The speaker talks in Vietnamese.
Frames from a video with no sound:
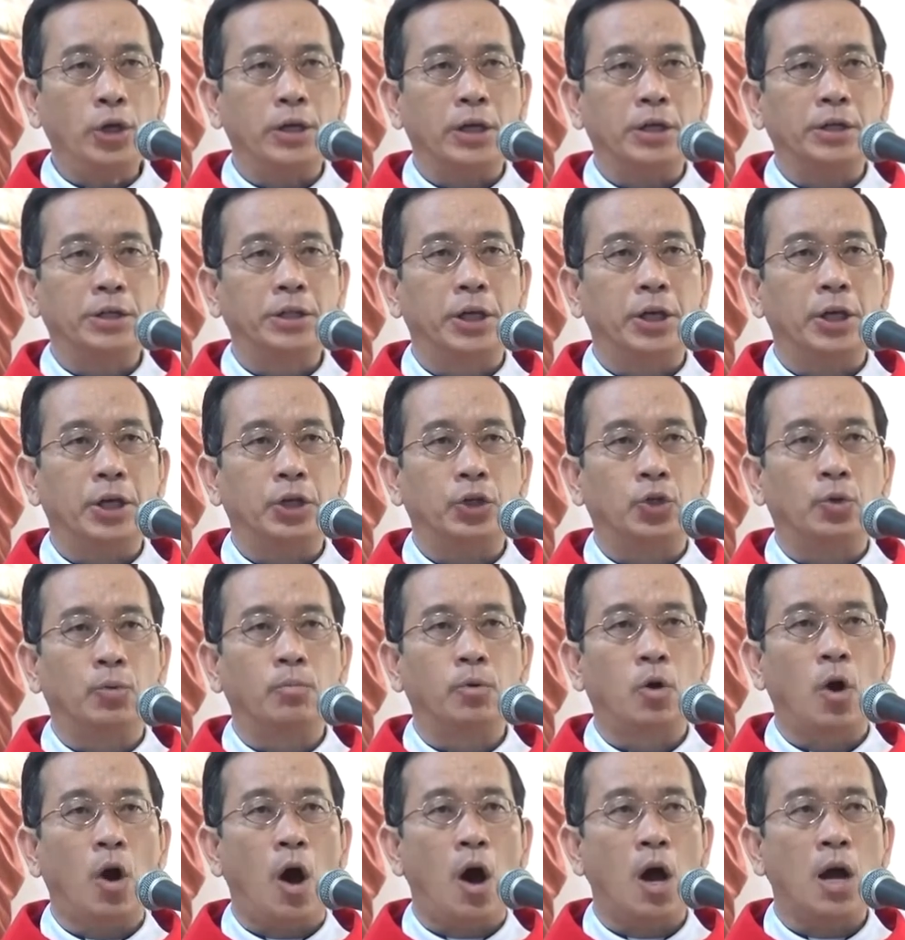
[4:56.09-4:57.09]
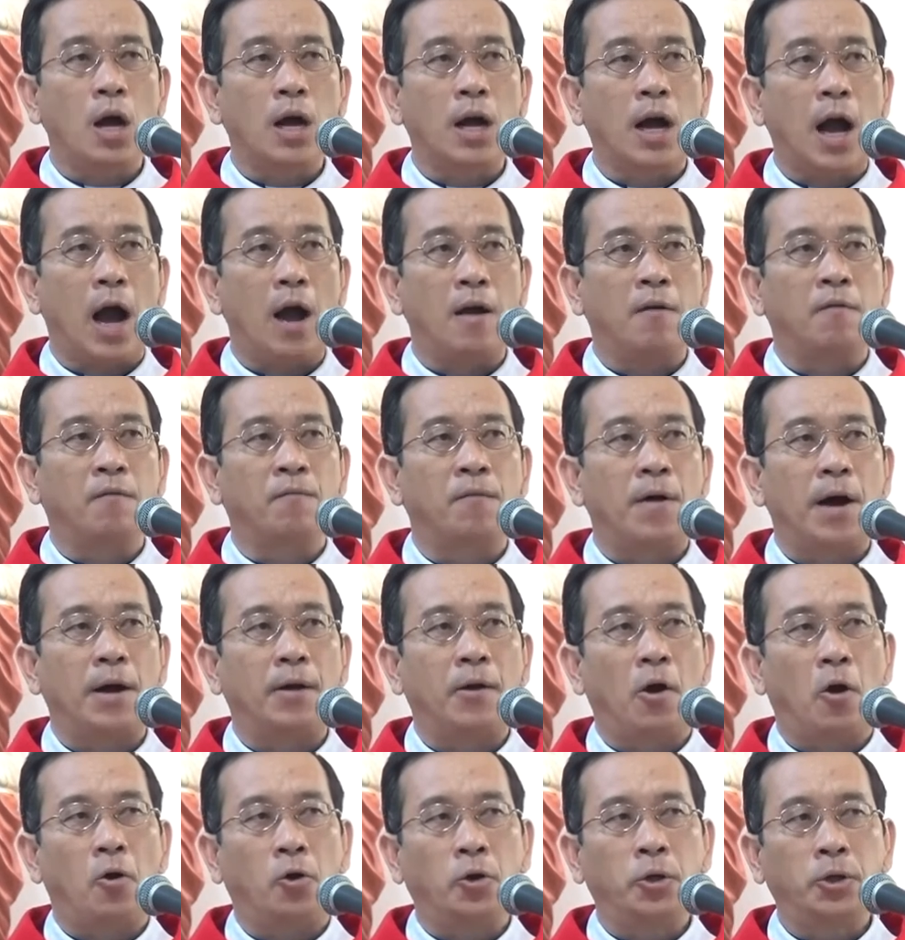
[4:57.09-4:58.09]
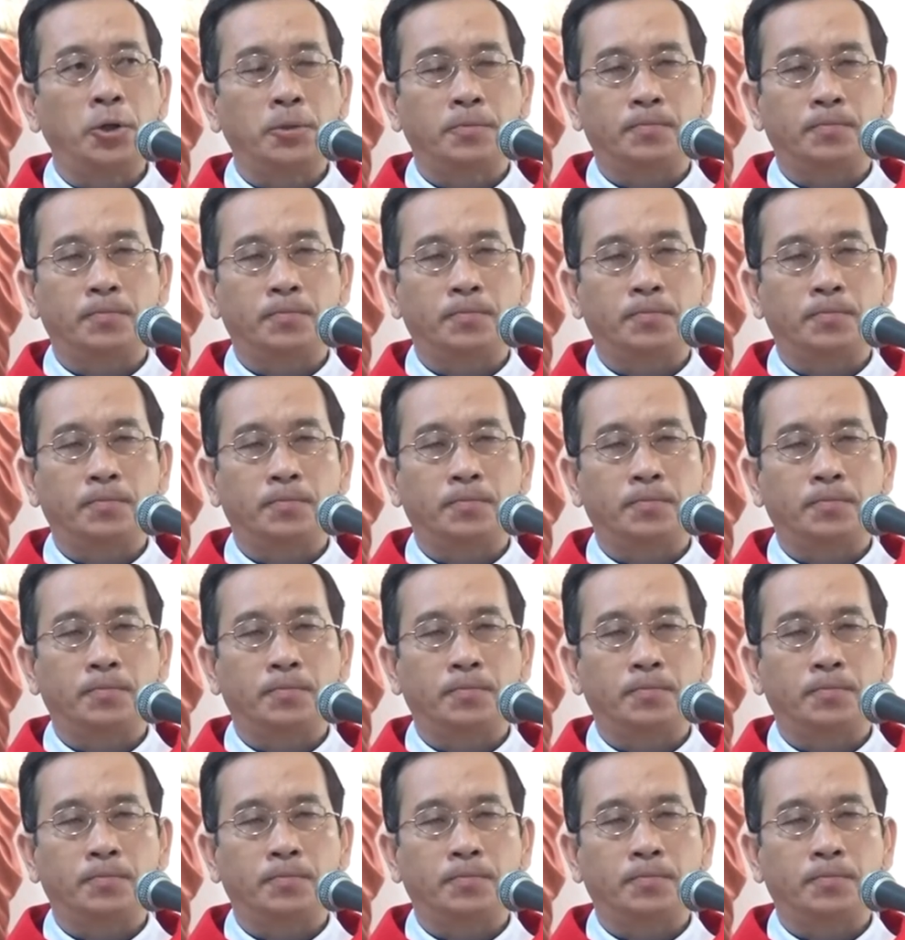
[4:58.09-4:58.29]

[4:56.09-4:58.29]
những gì chúng con cần phải nói.